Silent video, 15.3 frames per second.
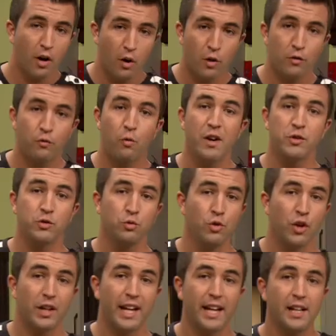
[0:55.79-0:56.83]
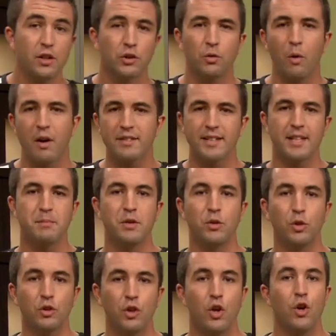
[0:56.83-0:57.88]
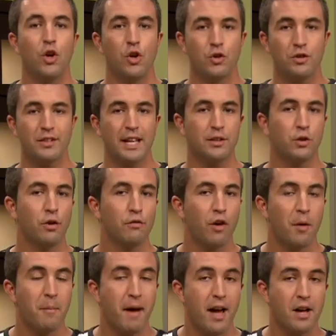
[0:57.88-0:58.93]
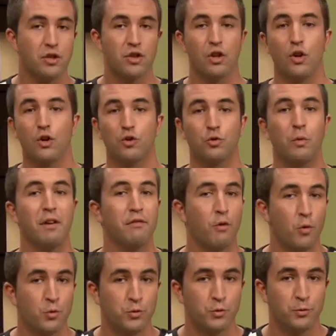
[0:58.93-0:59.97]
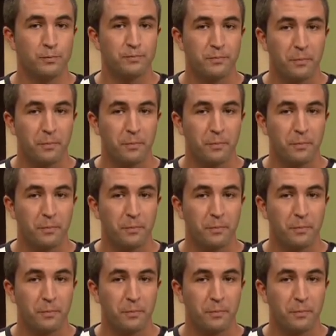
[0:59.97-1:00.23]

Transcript: encore une fois, sous le grill de 3 à 5 minutes, jusqu'à ce que le fromage soit fondu.